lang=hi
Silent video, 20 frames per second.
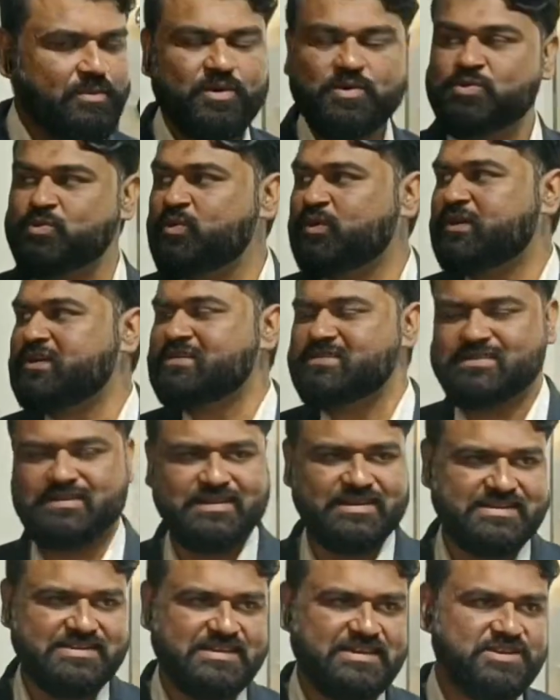मैं उसको किस
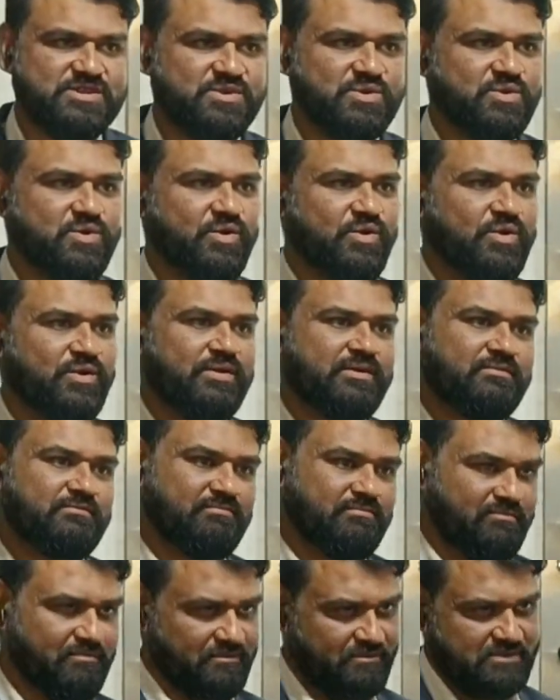तरह से इसको
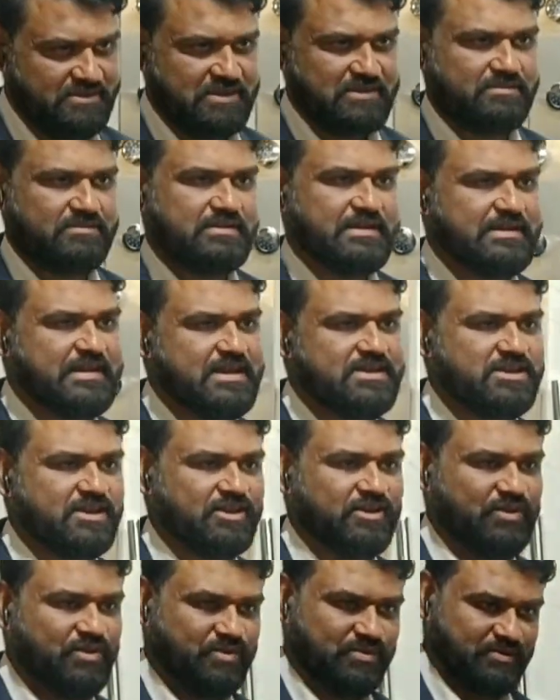सजा
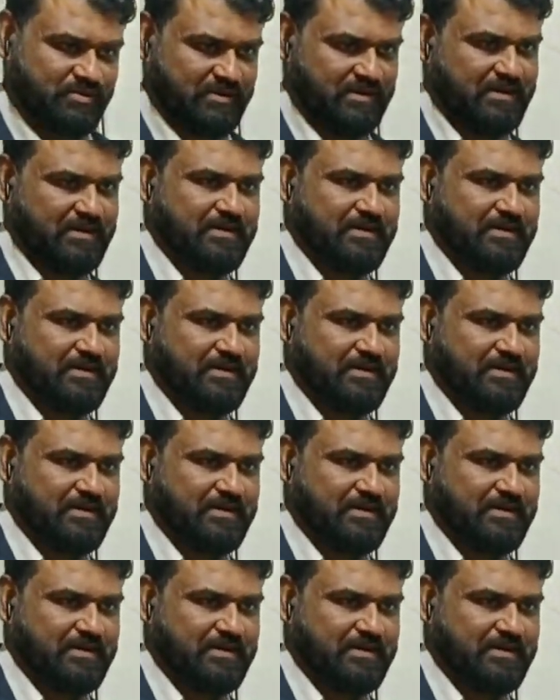सकता हूँ